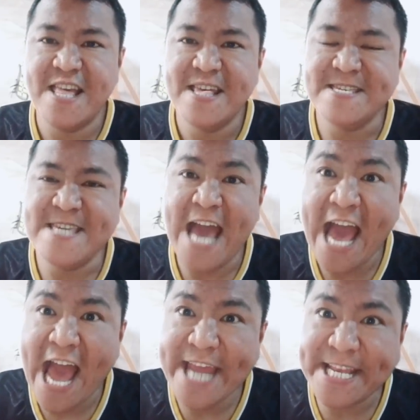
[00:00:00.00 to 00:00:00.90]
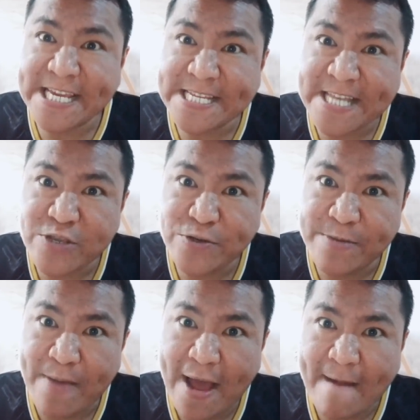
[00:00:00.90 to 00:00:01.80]
Yan, nakita nyo, di
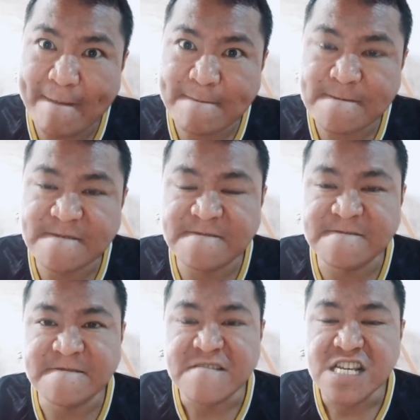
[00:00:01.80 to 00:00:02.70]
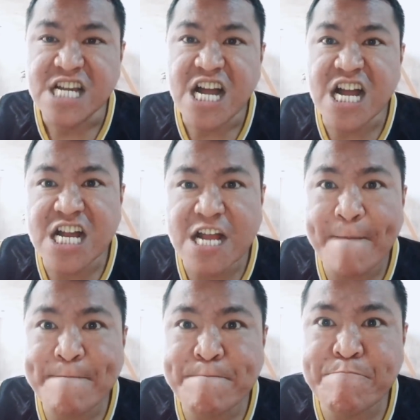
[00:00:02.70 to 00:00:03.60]
ba? Ang
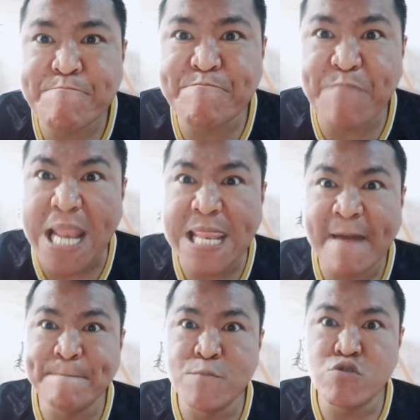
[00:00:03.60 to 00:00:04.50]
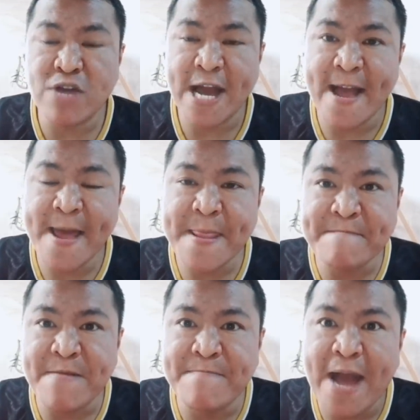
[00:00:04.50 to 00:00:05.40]
kapal ng mukha ng
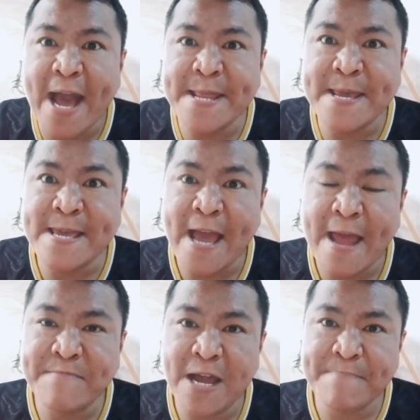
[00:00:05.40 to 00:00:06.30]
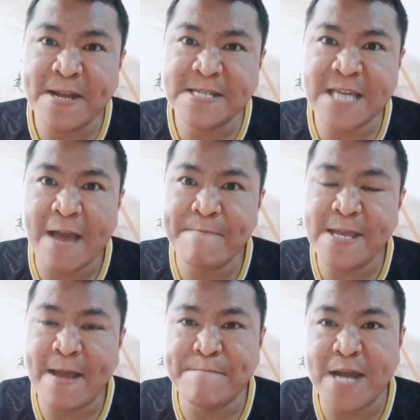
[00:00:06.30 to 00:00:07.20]
babae na yan, makapagsabing
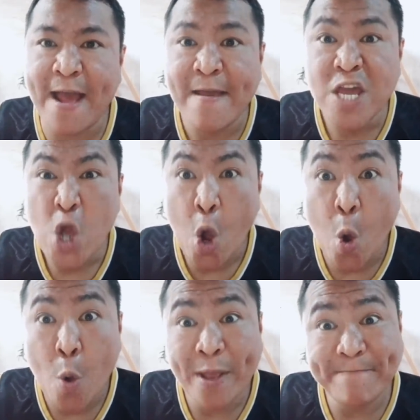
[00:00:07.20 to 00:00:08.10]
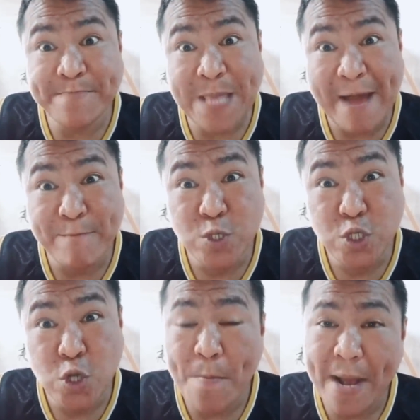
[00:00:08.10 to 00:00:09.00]
ang mga
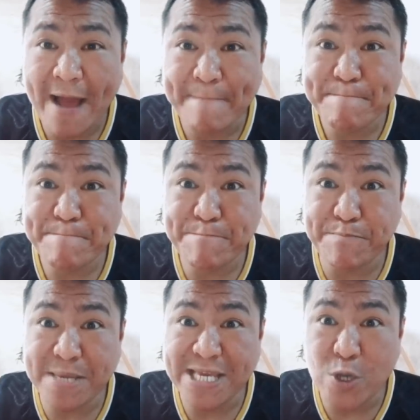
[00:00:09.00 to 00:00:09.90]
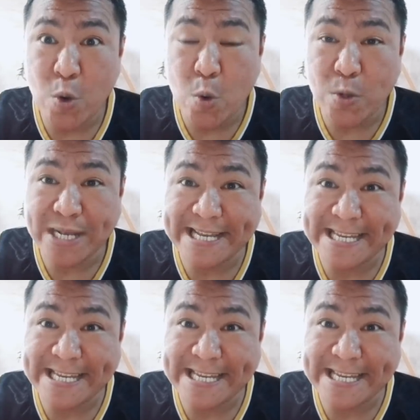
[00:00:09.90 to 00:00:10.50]
OFW, mga POK,